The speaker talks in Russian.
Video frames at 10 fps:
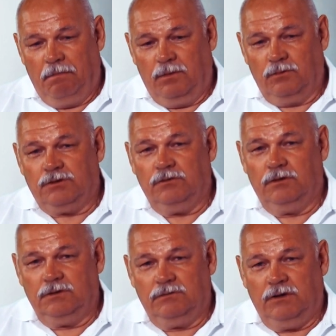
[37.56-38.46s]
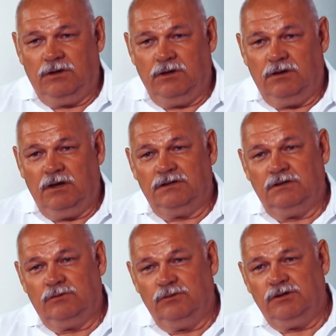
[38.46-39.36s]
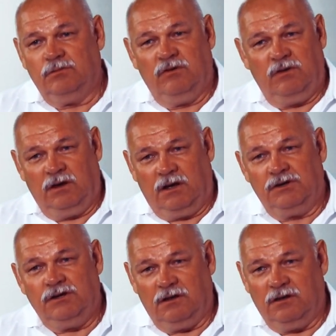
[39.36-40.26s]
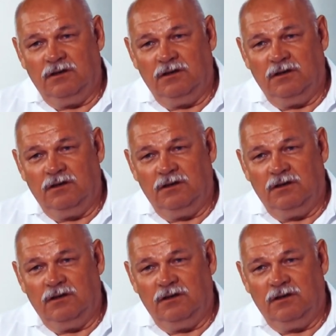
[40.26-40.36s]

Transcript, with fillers: то, что вы называете интересным случаем, наверняка чья-то